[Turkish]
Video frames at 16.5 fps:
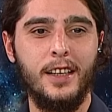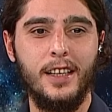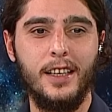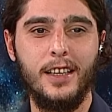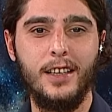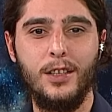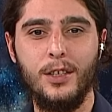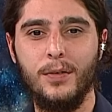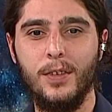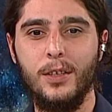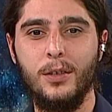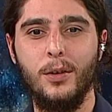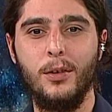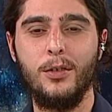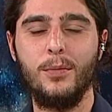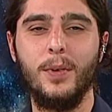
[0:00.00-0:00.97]
İkinci ve
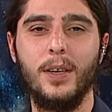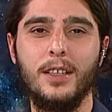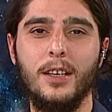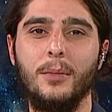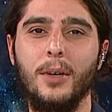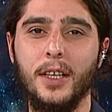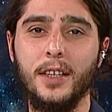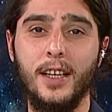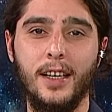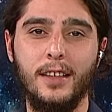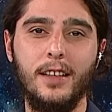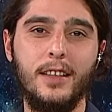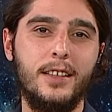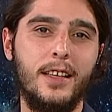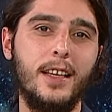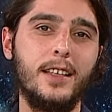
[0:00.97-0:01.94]
üçüncü basamanda
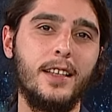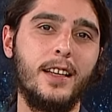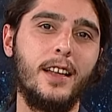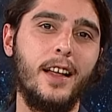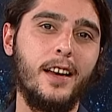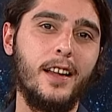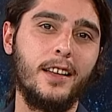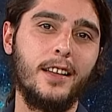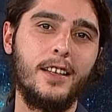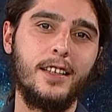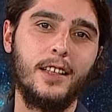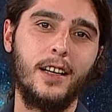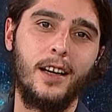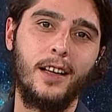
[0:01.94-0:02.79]
artık sezgiler ya da işte